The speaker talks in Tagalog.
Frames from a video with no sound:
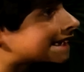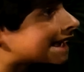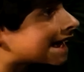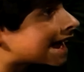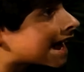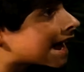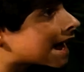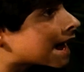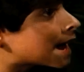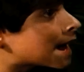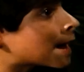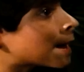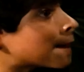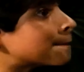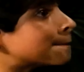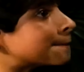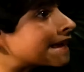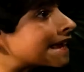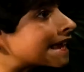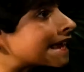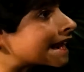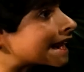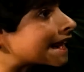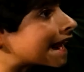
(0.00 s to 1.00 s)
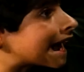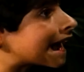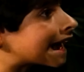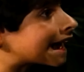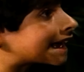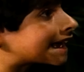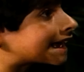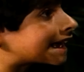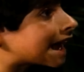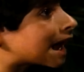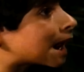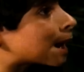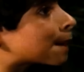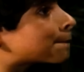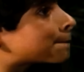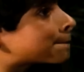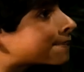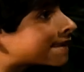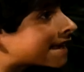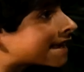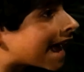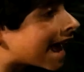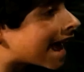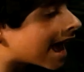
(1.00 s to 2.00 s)
nga, hiniwa ko yung
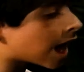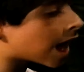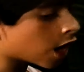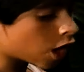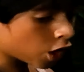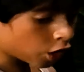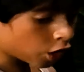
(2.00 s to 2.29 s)
paa ko